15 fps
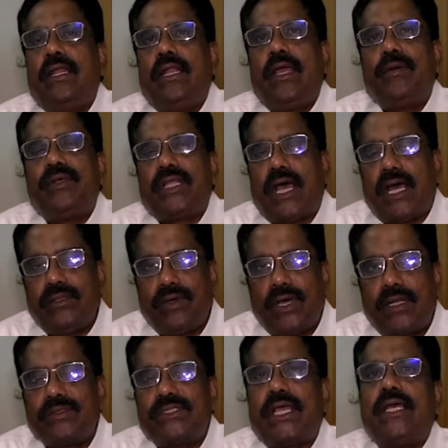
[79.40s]
లేకపోతే
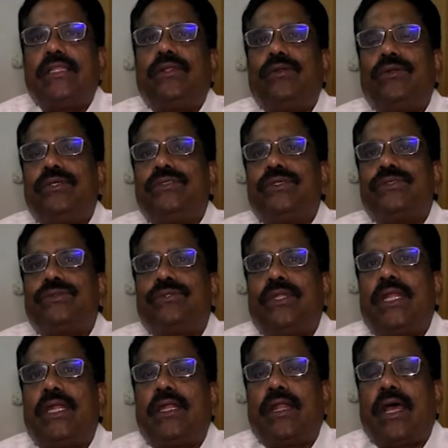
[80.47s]
ఆదివారం సాయంత్రం రోజు
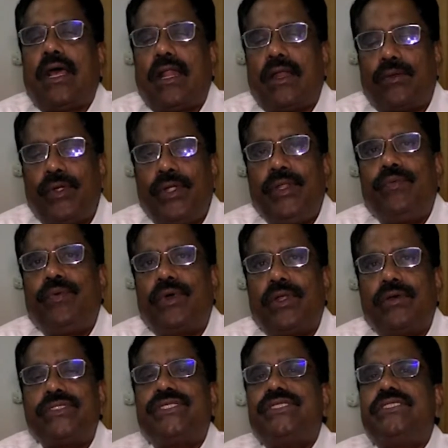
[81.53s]
వస్తున్నారు ట్వంటీ ఫోర్
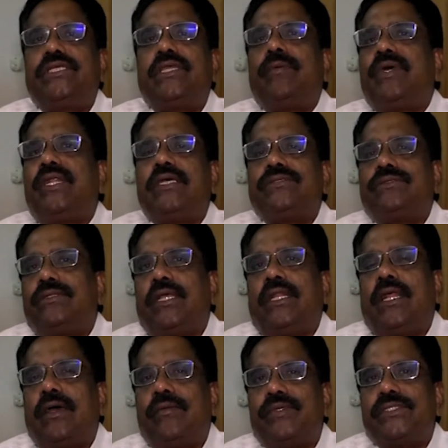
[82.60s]
అవర్స్ సీసీ కెమెరాస్ ఉన్నాయి
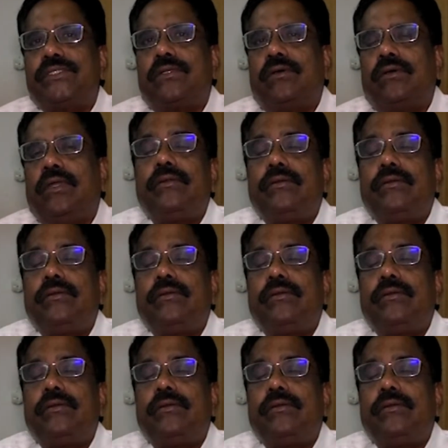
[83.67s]
నా ఆఫీస్లో